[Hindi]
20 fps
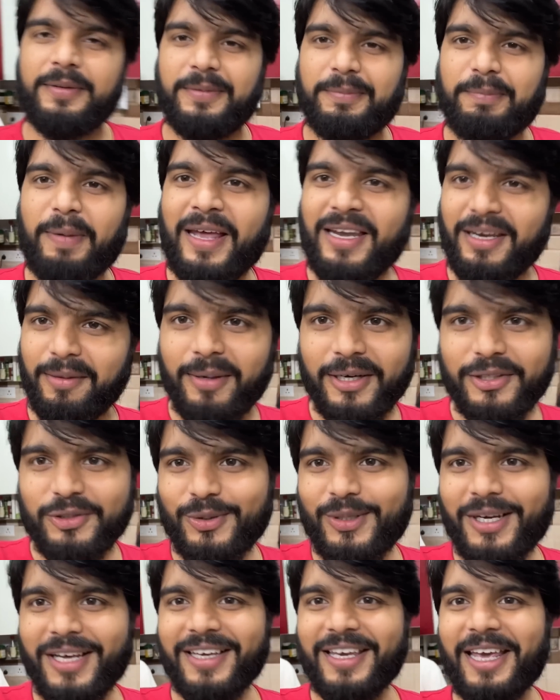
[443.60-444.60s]
पहली बार
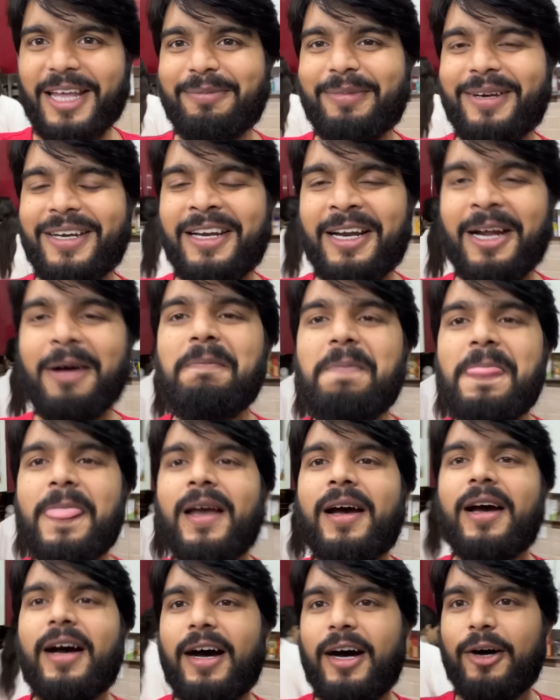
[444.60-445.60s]
सुना है खैर मैंने नाम
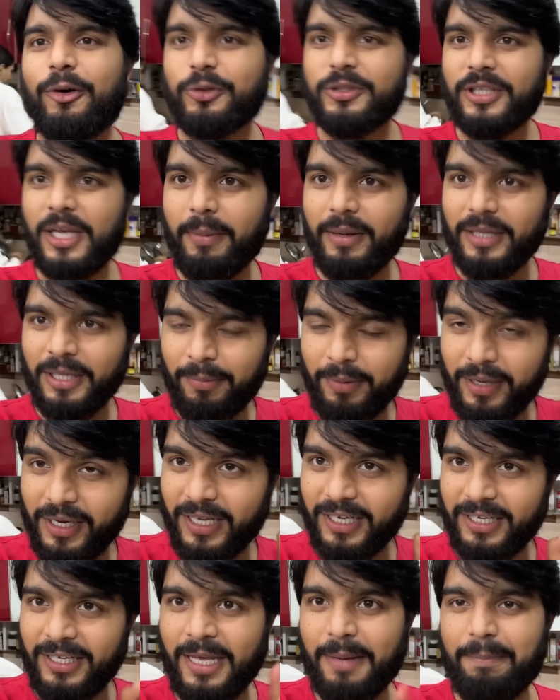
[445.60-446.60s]
उसके बाद हमें
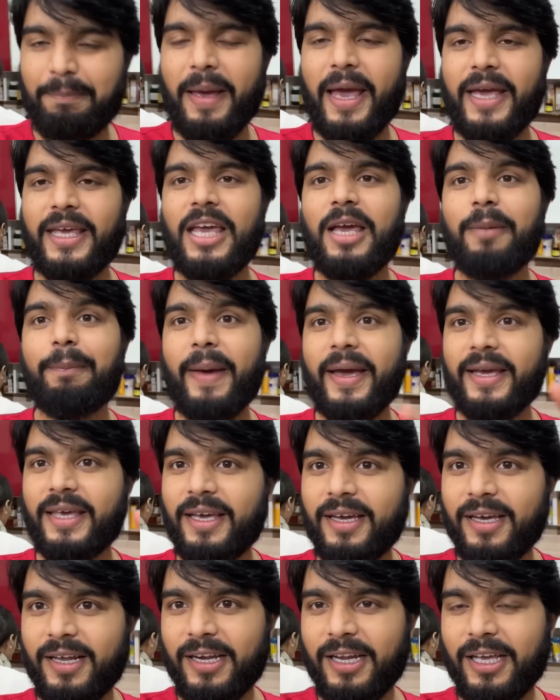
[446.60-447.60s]
करनी है पैकिंग पैकिंग
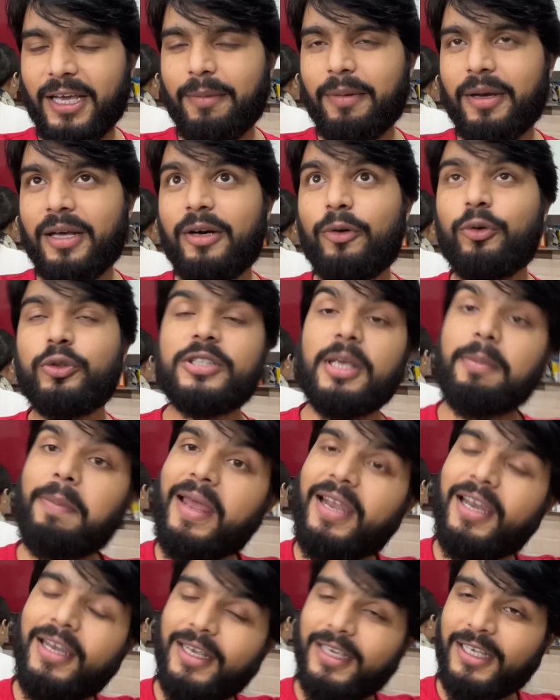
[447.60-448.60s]
करने के बाद उससे
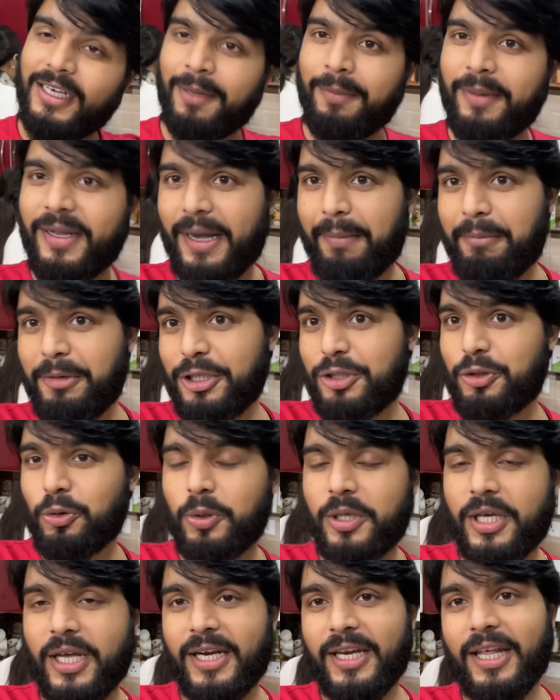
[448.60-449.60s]
पहले लेकिन हमें रेमेडी शूट
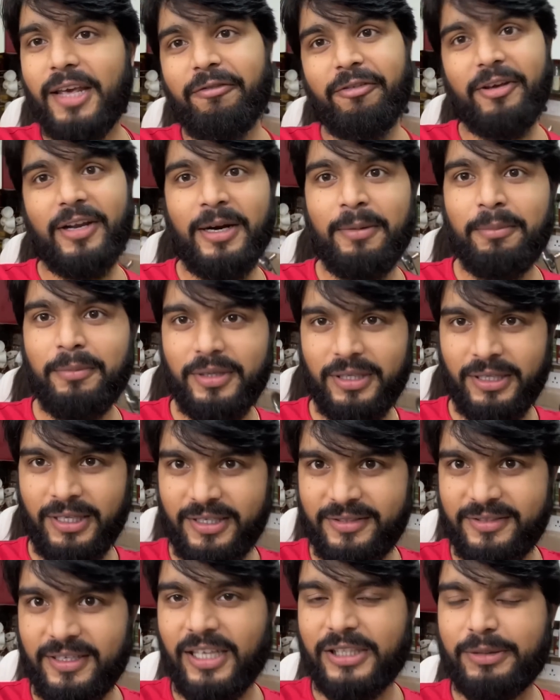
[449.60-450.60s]
करनी है फिर हम ये
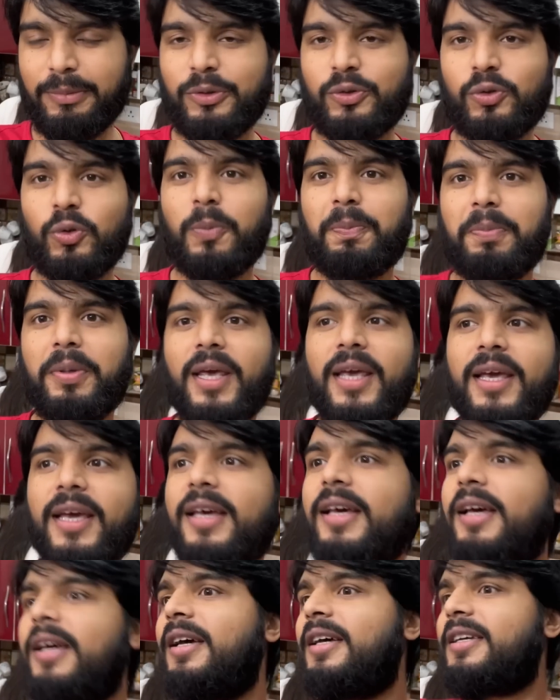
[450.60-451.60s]
साथ में सूप पियेंगे
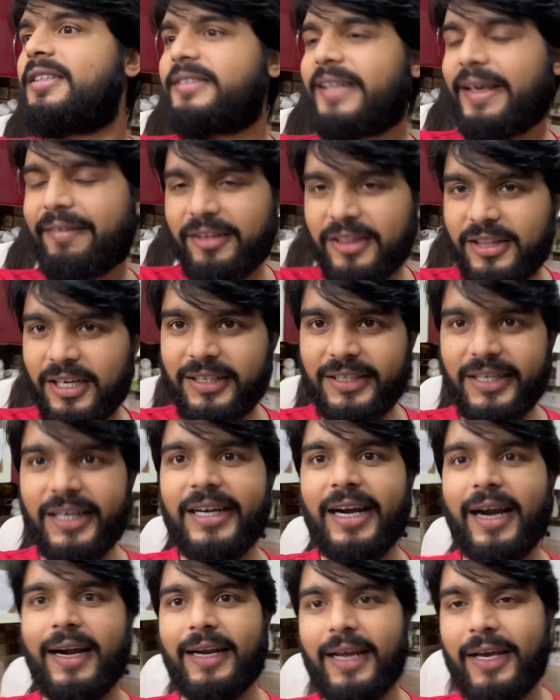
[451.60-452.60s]
सेवन थर्टी
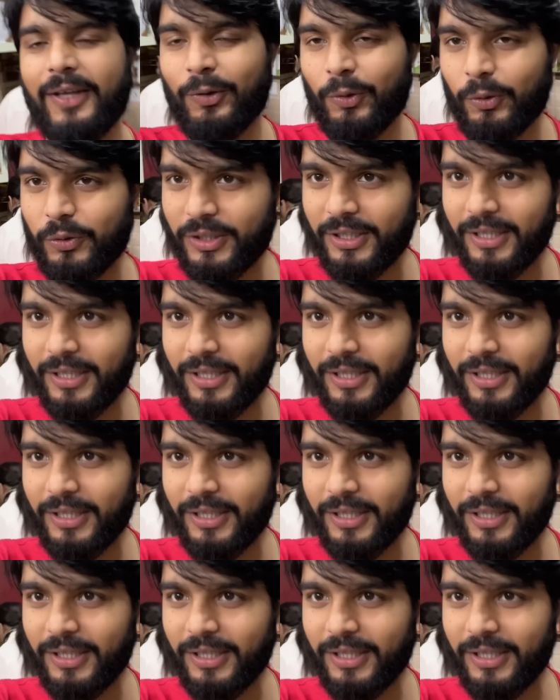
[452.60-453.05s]
डेडलाइन होती